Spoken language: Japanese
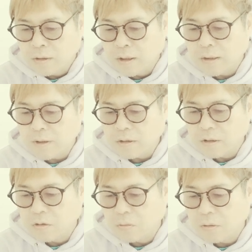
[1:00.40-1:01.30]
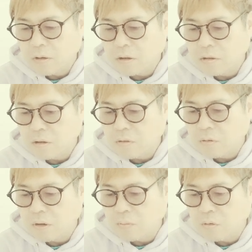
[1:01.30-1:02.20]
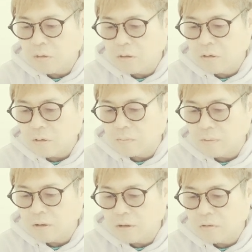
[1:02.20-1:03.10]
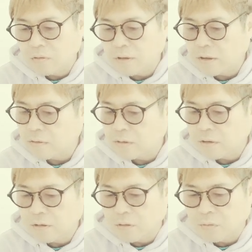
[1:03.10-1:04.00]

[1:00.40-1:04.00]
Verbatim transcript: 手紙って人柄が出るよね。萌音ちゃんもきっと性格いいん